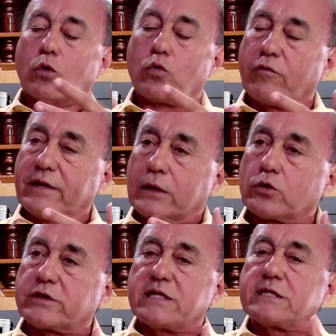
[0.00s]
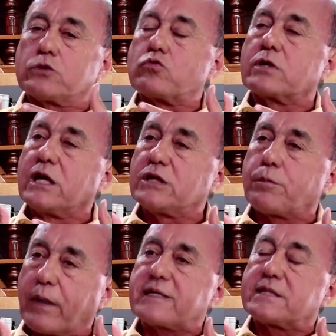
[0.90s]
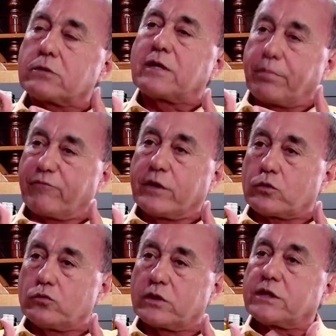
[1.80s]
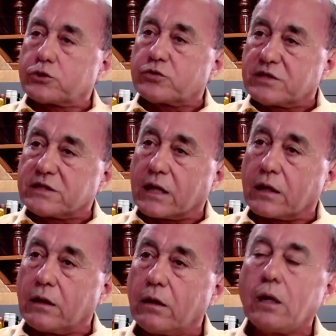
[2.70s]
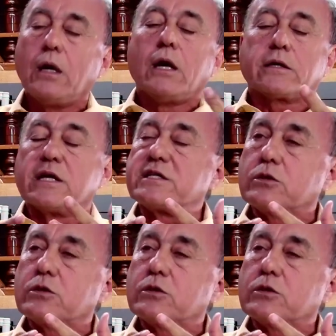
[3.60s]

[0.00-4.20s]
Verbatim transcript: o governador tem sido um grande parceiro da prefeitura, deixa eu dizer aqui. Tem